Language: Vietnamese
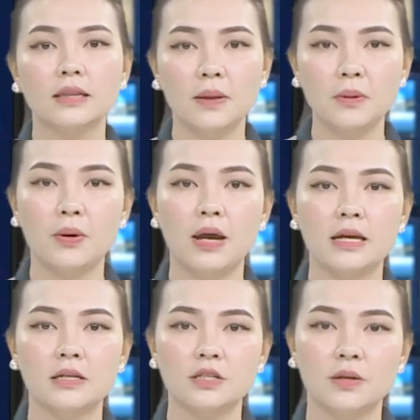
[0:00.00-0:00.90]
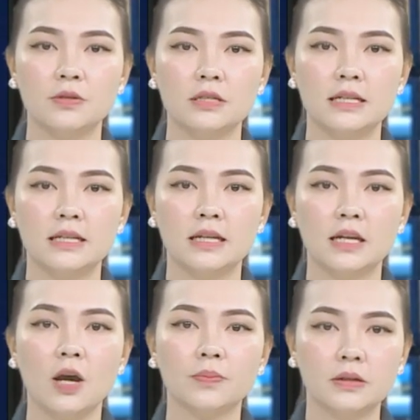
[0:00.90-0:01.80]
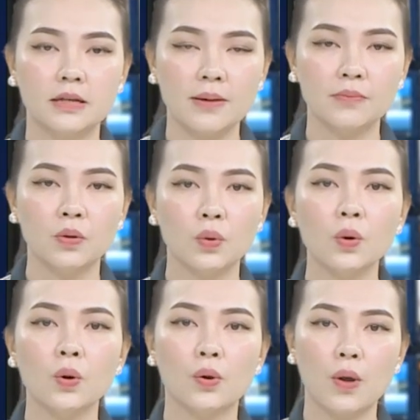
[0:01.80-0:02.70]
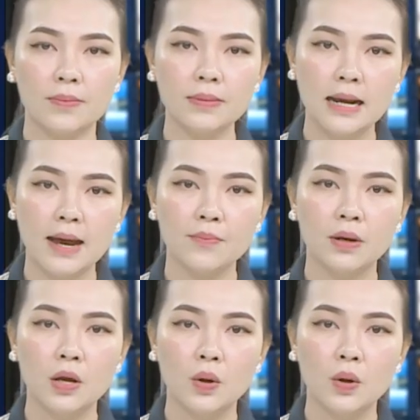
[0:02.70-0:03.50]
Tiếp theo đây, trong chương trình kỳ họp thứ 5, Quốc hội khóa 15,